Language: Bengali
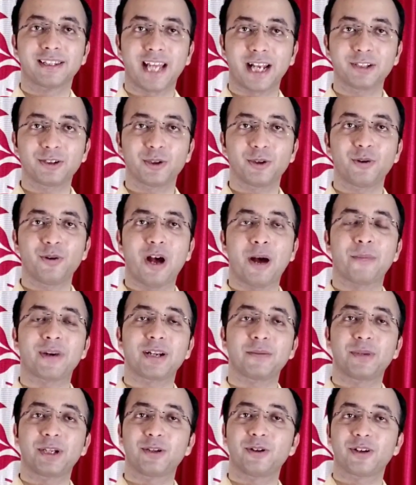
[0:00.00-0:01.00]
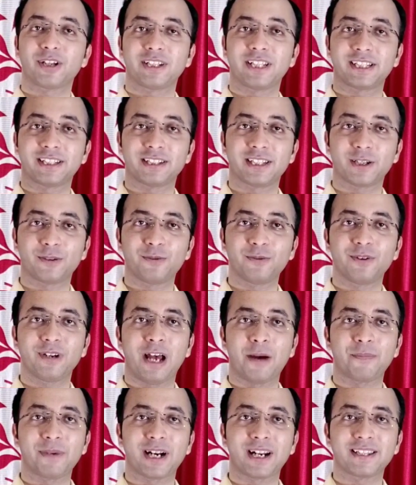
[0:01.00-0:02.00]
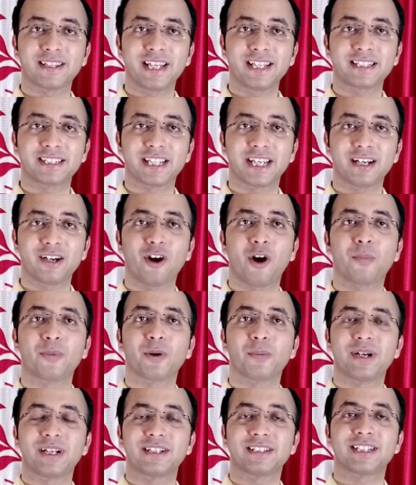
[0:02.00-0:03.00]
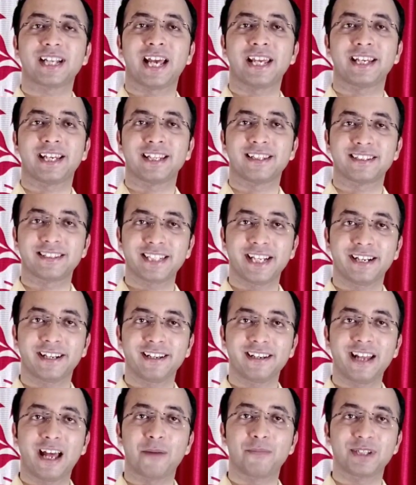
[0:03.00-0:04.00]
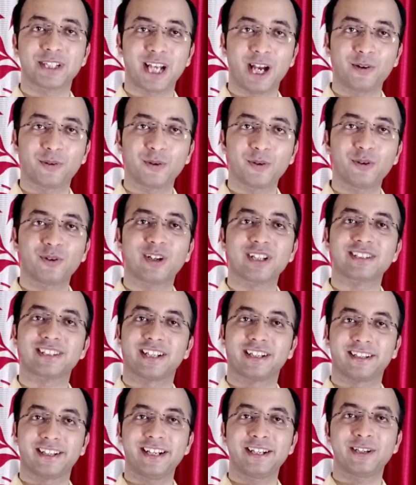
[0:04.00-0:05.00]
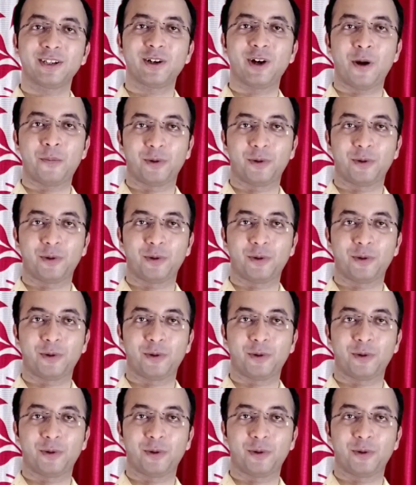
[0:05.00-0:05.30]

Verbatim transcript: তার জন্য আমার এই ভিডিওটা দেখতে থাকুন আপনারা দেখছেন অপটোমেট্রিস্ট আই হেলথ চ্যানেল আমি সাগর কনসালটেন্ট